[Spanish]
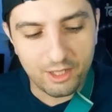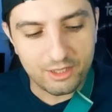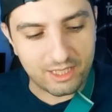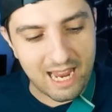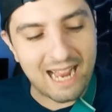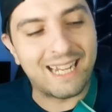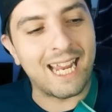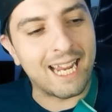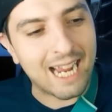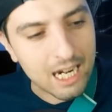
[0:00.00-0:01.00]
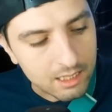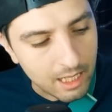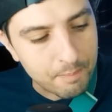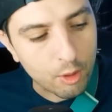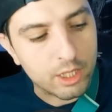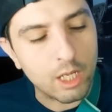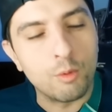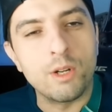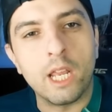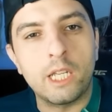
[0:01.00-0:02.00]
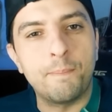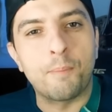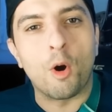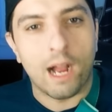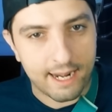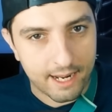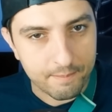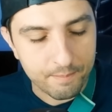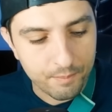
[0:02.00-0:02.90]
O sea, quejarte porque un equipo gana.